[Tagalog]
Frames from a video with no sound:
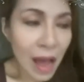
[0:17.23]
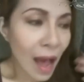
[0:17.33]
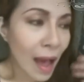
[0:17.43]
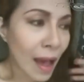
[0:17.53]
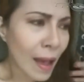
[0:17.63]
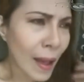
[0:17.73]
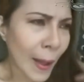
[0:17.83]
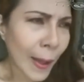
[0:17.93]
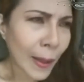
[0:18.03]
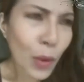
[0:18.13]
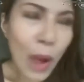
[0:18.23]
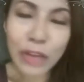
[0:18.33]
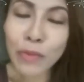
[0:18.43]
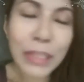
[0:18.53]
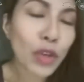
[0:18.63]
uh, kung
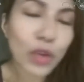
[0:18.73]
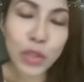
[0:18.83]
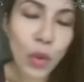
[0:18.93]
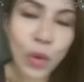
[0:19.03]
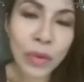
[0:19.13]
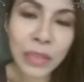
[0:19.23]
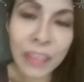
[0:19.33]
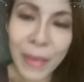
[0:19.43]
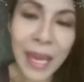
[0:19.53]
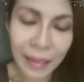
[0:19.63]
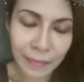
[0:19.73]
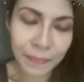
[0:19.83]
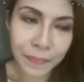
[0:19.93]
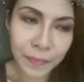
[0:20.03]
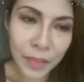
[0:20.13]
ano man yung gusto kong sabihin.
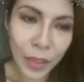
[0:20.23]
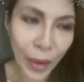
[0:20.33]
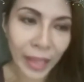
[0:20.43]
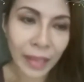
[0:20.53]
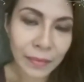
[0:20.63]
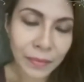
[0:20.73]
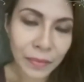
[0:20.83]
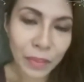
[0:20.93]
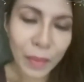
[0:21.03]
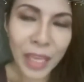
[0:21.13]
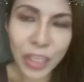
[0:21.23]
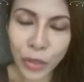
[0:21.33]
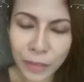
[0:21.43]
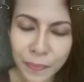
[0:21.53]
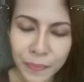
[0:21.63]
Okay? To make it
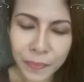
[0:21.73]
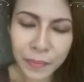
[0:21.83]
short.